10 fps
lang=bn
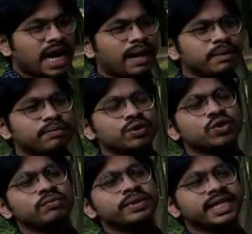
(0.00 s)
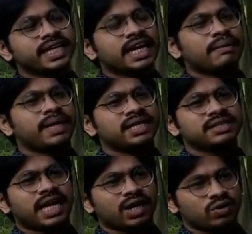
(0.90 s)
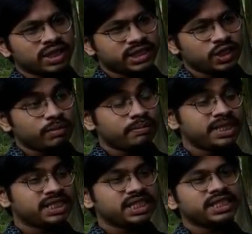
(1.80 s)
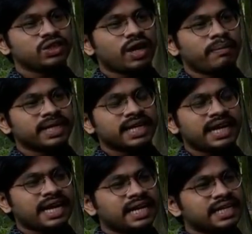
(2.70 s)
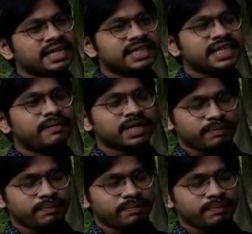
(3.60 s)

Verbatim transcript: আমি প্রথম থেকে আমার ধারণা ছিল বা বিশ্বাস ছিল আমাকে লেখালেখি দিয়ে আমাকে